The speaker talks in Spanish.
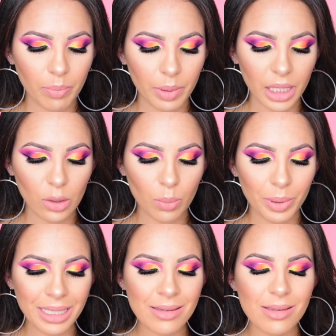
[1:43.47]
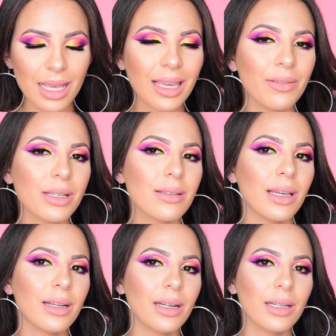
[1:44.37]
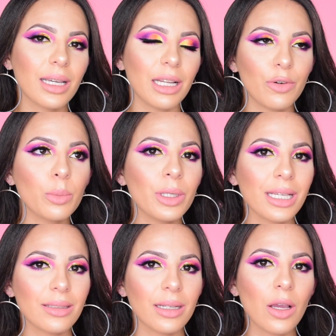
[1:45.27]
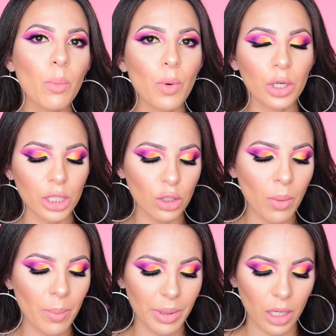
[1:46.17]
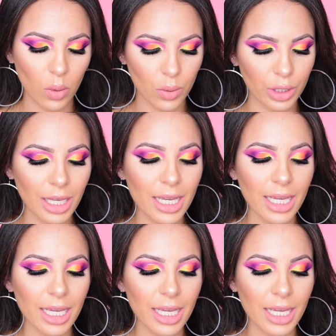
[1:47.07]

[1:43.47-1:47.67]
pero pensé que iba a ser, que la fórmula sería un poquito mejor.